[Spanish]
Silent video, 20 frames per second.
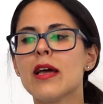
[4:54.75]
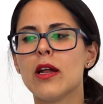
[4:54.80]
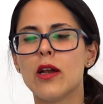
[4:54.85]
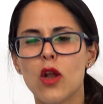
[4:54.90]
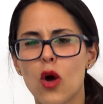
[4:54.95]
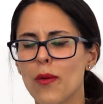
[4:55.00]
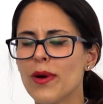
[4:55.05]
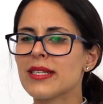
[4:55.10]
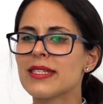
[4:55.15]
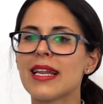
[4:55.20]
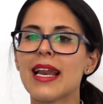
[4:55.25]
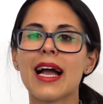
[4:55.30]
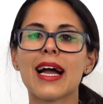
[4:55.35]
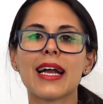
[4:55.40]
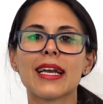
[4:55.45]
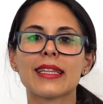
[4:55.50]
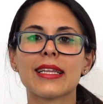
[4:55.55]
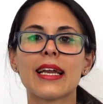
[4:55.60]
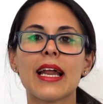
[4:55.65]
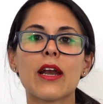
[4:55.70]
lo ves en la
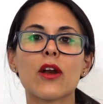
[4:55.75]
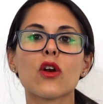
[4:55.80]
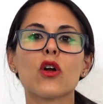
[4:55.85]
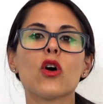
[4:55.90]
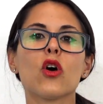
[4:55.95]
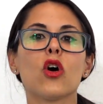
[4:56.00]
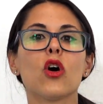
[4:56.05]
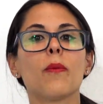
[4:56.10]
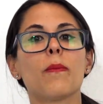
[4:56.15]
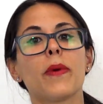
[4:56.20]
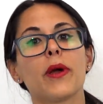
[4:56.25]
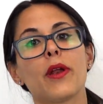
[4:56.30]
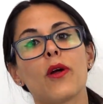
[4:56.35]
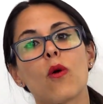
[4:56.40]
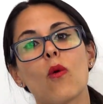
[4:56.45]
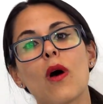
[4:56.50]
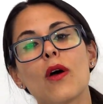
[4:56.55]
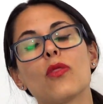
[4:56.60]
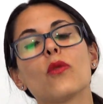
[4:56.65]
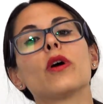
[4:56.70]
cartera en rojo,
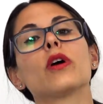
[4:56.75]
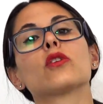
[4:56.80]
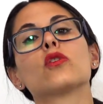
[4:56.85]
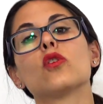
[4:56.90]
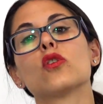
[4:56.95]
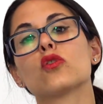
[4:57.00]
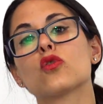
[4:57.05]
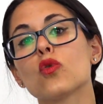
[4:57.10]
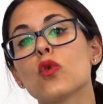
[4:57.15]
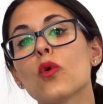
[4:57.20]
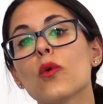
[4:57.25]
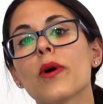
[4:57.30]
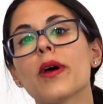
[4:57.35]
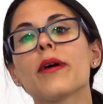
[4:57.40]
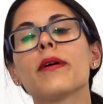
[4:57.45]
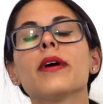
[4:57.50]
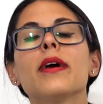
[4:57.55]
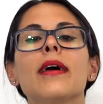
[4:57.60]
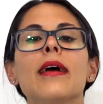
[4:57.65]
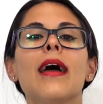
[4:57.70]
pero cuando esto
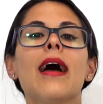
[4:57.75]
sube,